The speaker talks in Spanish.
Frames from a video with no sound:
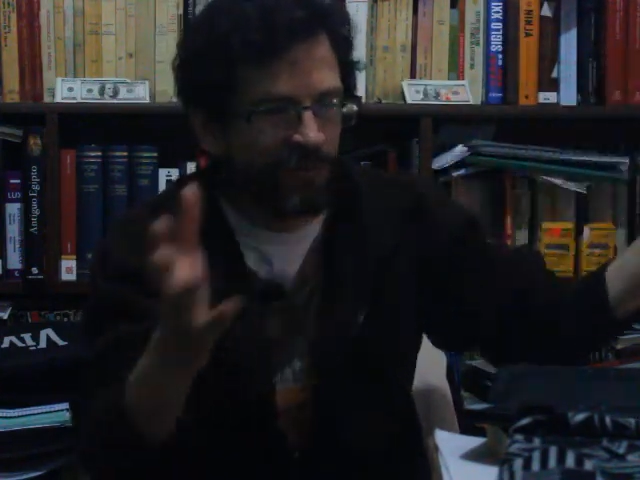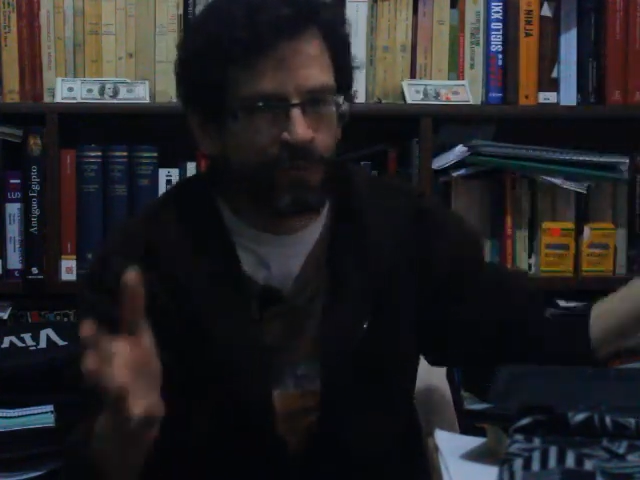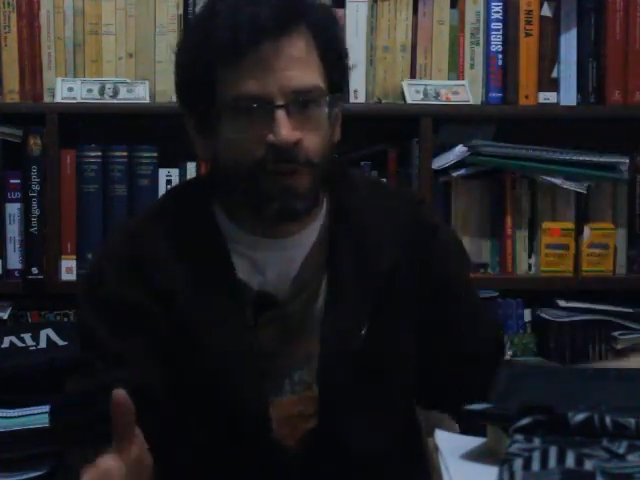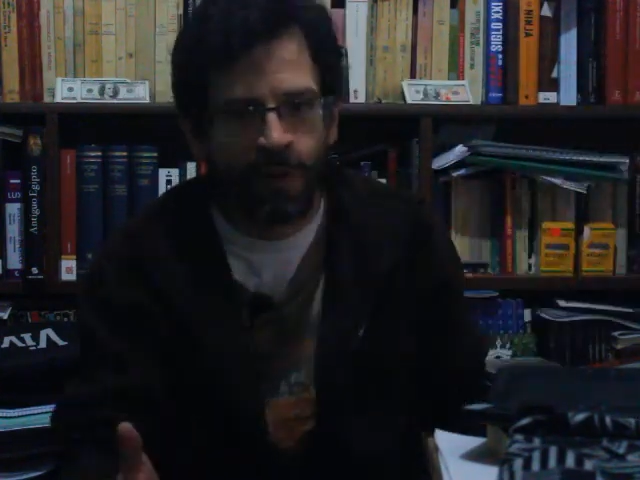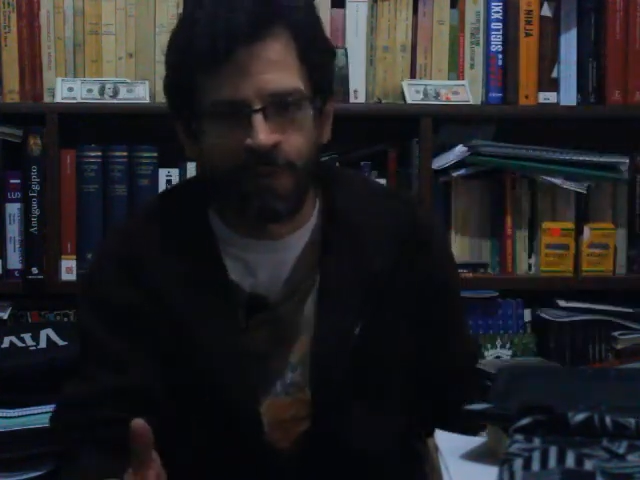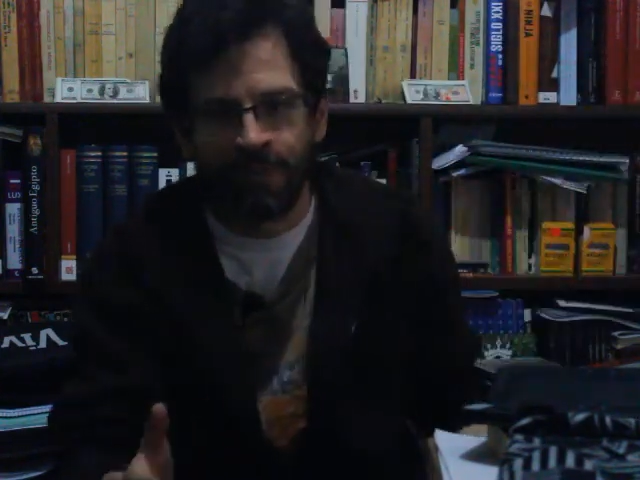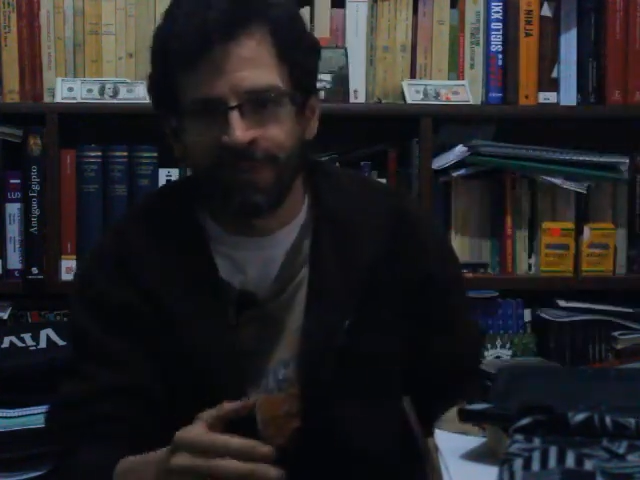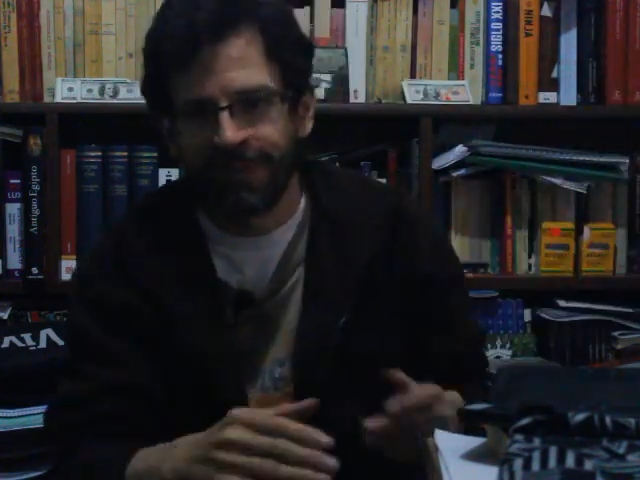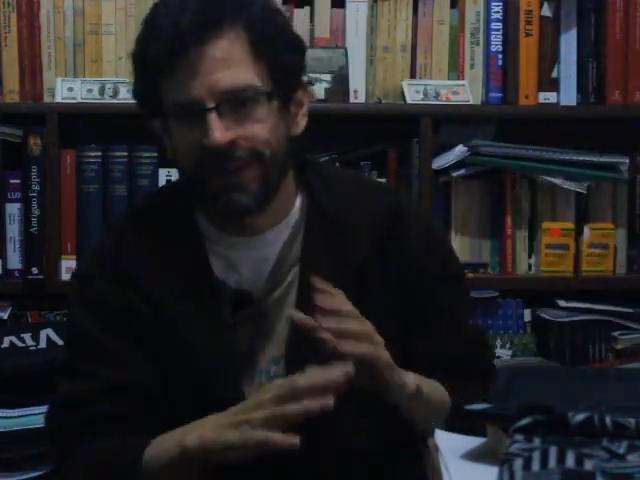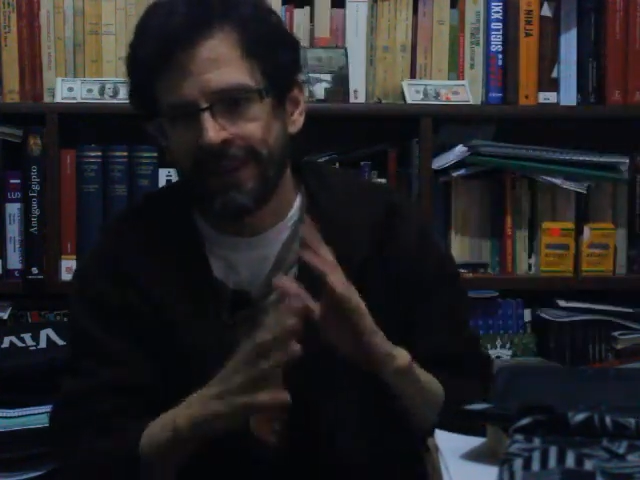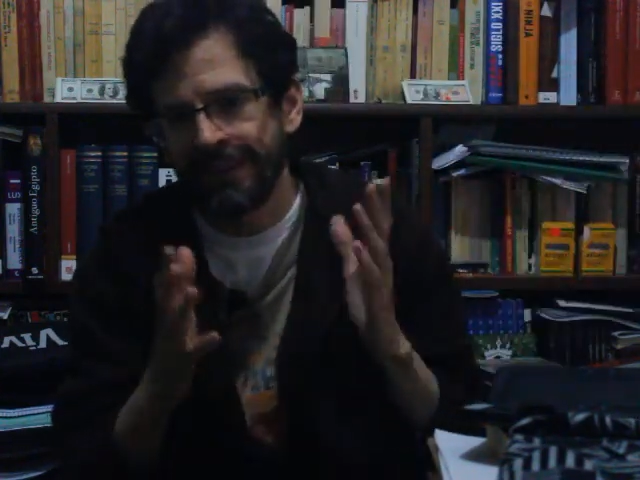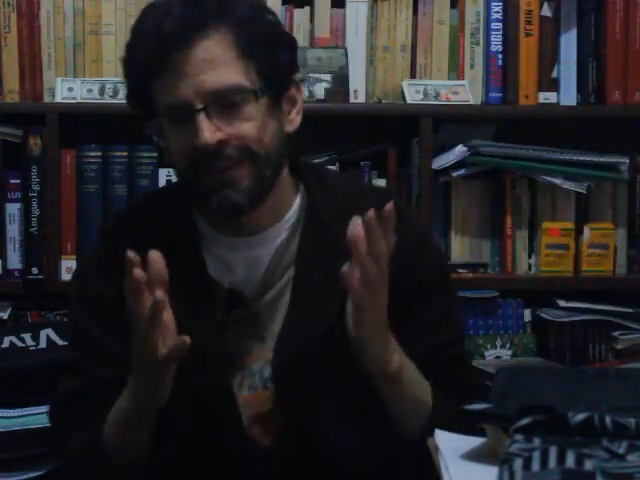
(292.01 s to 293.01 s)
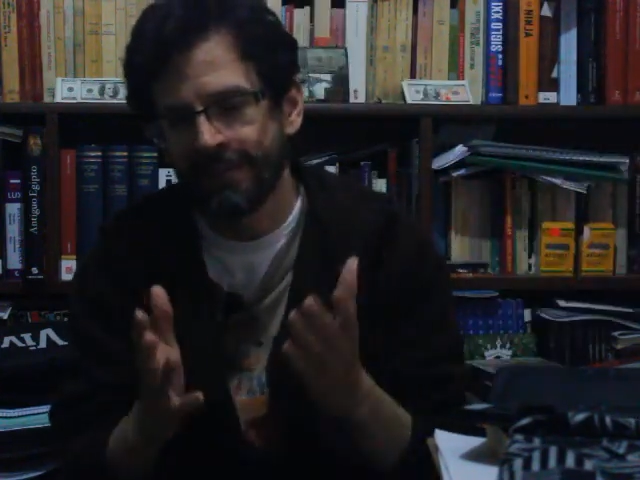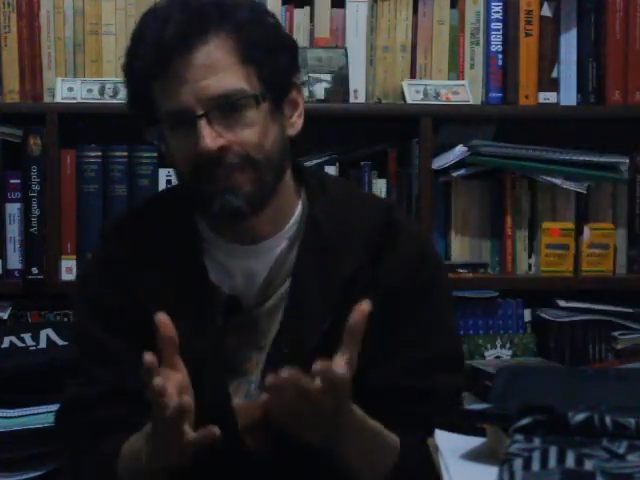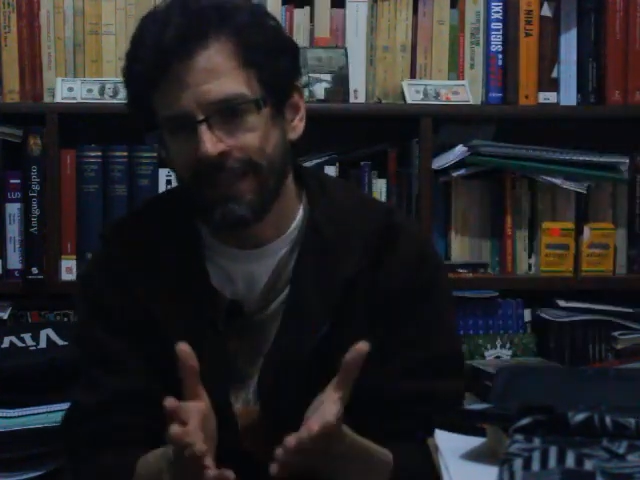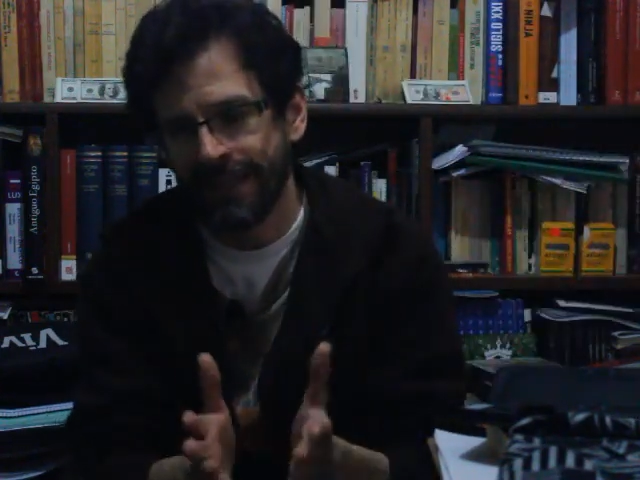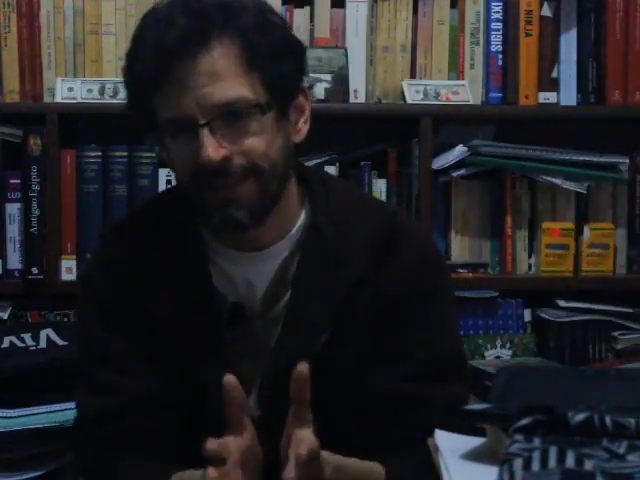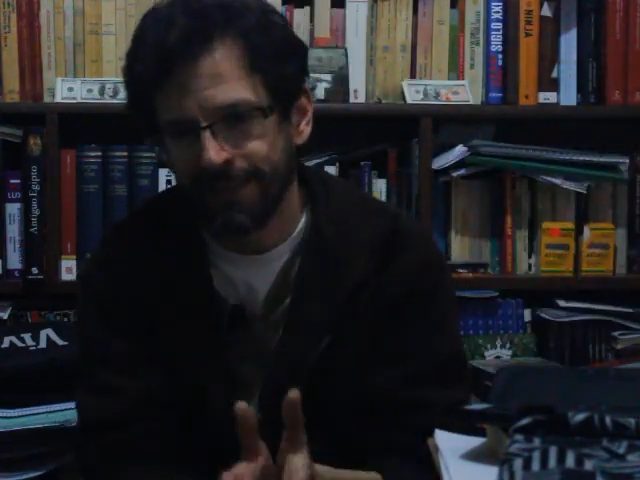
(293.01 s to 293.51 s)
¡pum!,
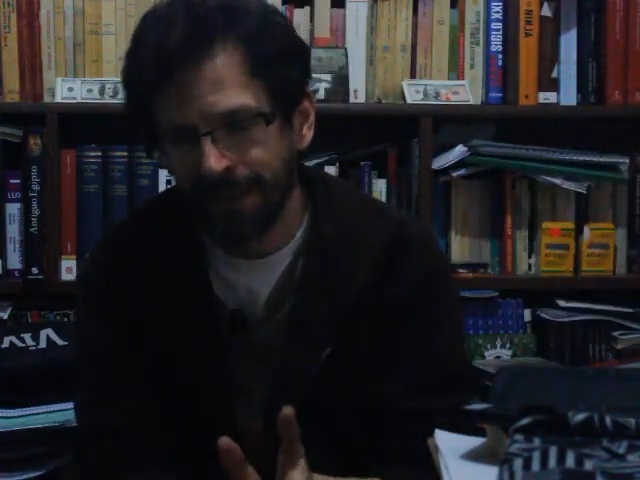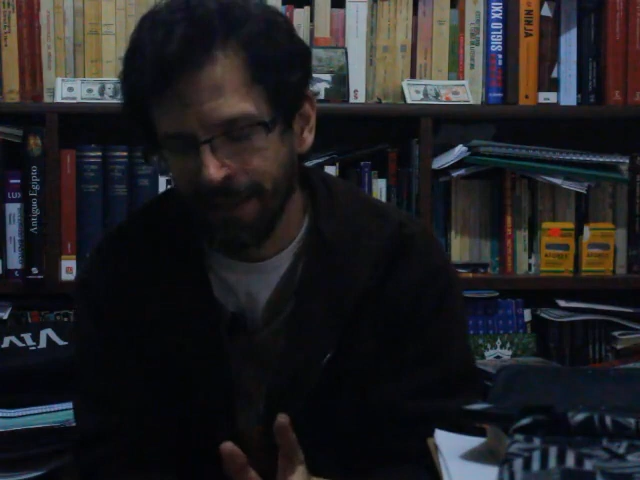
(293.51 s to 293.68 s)
desaparece.